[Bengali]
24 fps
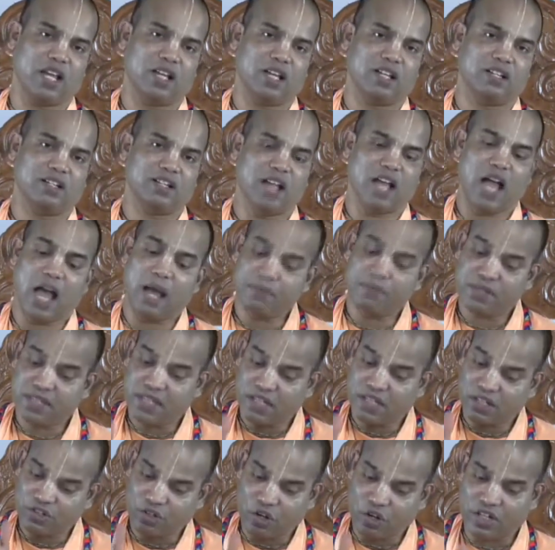না আমি
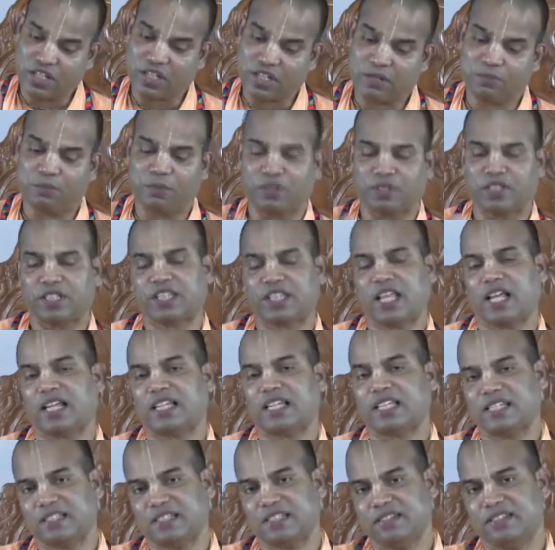যেন সঠিক পথে
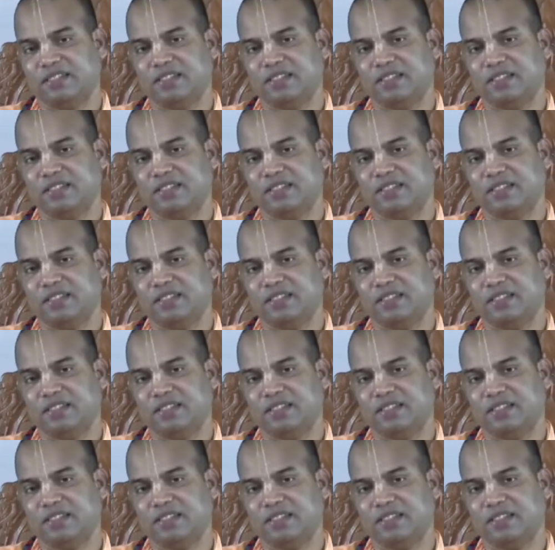থাকি